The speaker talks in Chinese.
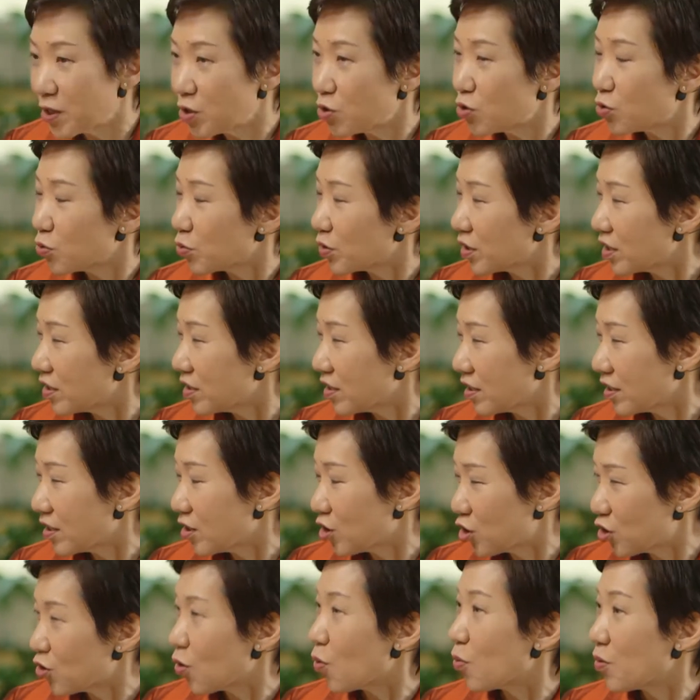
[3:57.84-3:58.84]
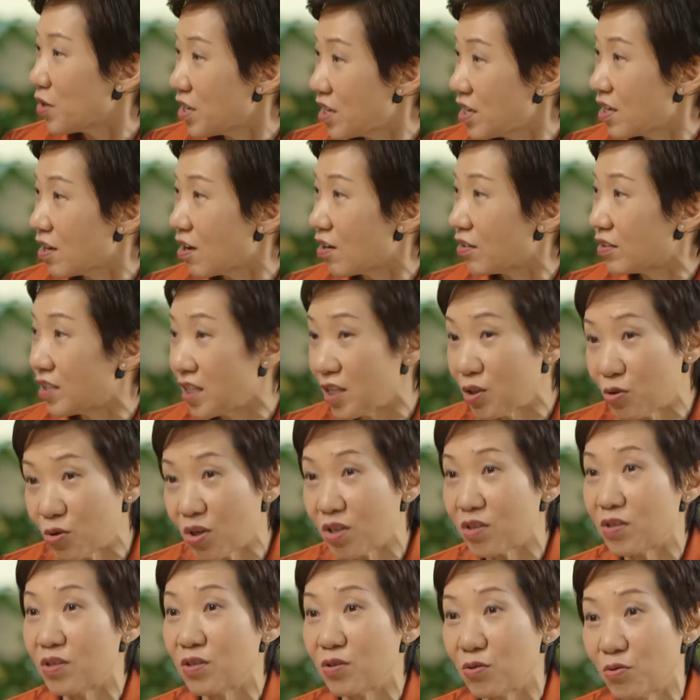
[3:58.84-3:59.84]
烹煮的这个手艺哦，的
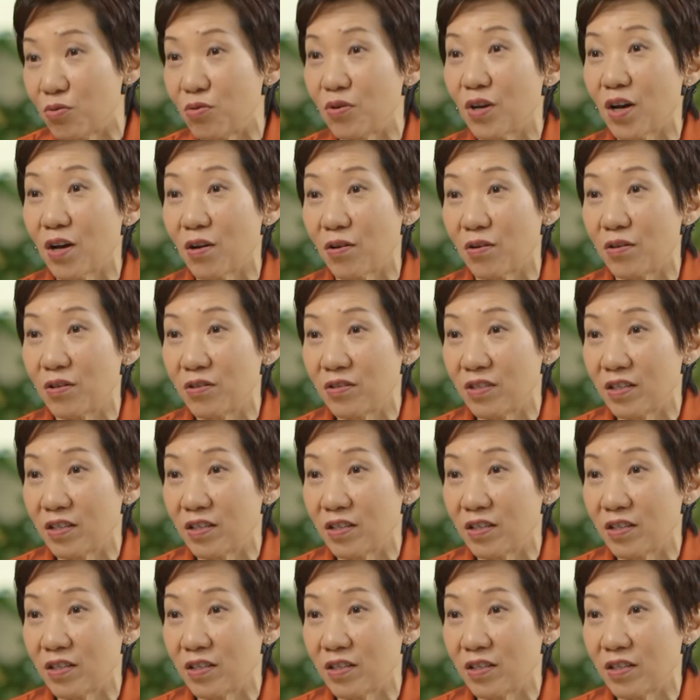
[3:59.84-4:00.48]
确是需要